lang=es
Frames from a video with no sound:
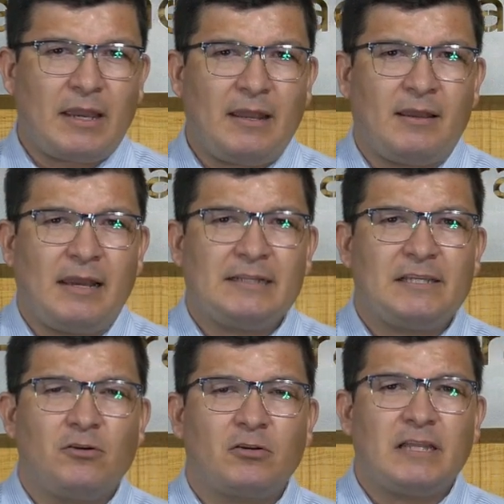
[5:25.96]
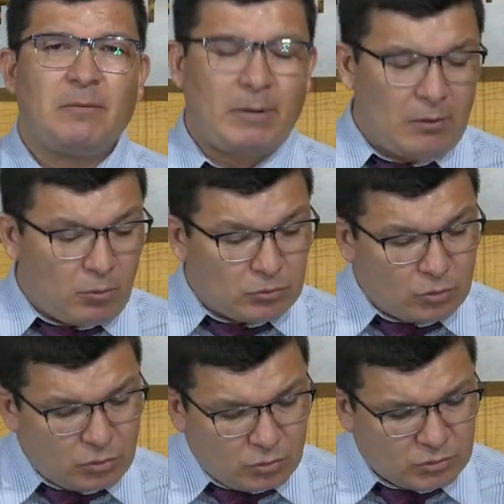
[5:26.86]
que el Señor tiene para con
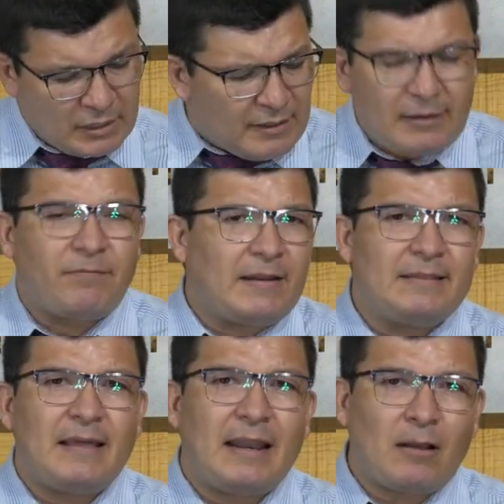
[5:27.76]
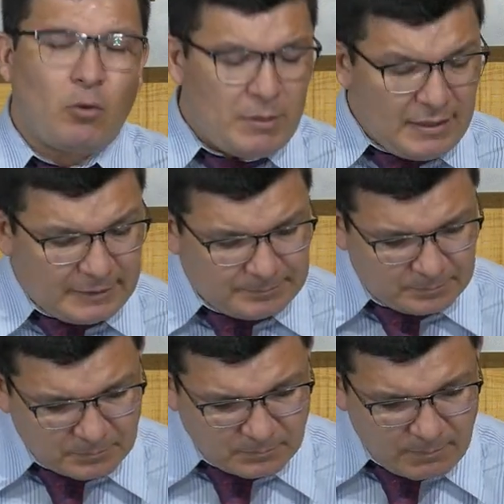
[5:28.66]
nosotros, referente a la
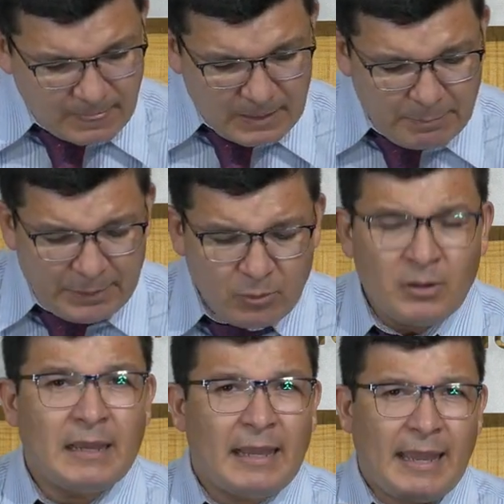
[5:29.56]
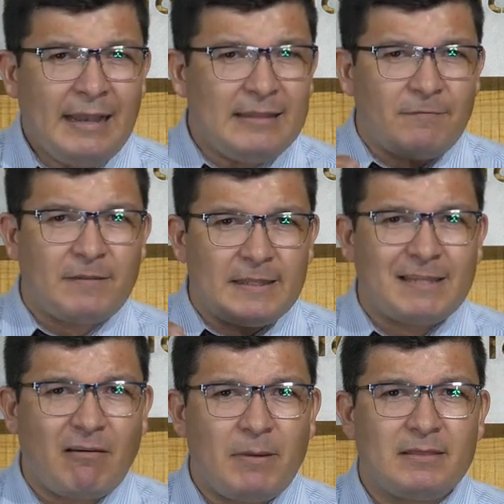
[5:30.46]
comida. Pero Él
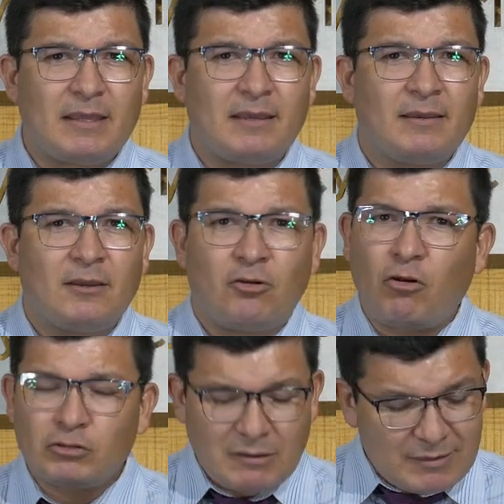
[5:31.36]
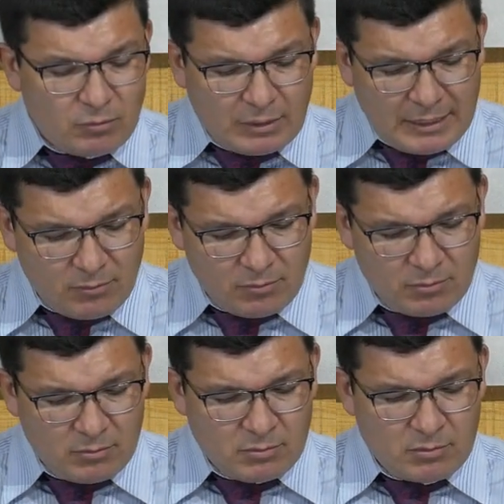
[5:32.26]
definitivamente no nos ha
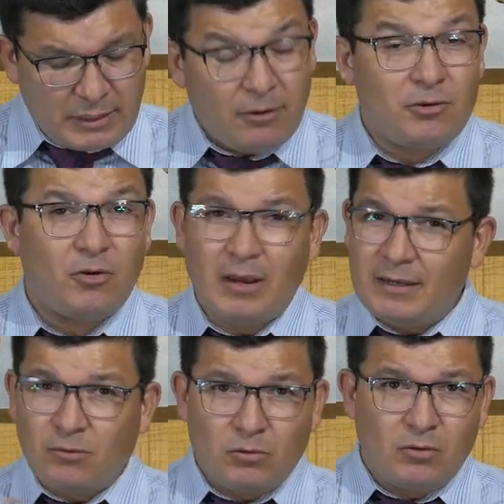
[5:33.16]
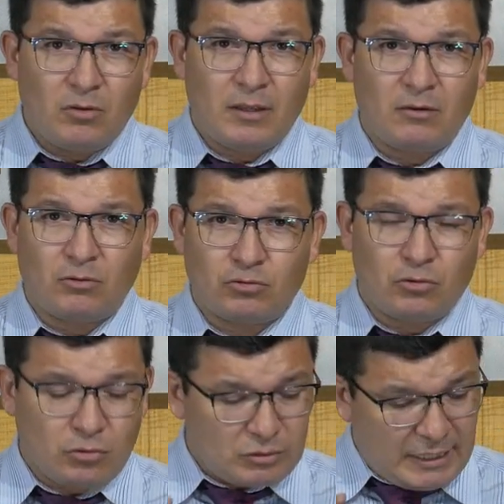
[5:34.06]
abandonado, creo yo, a ninguno de
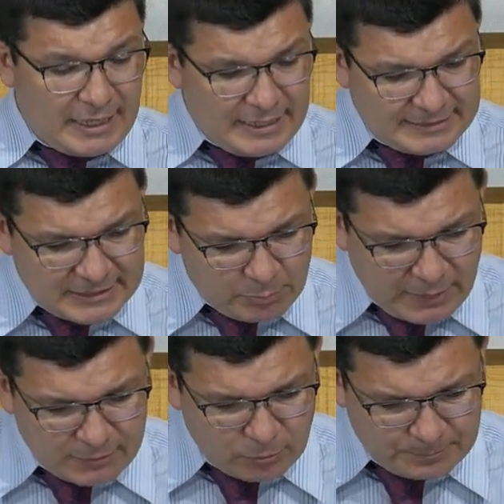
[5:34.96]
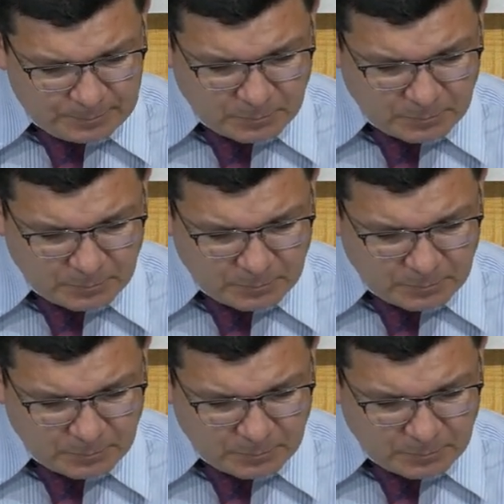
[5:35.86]
nosotros en ese aspecto.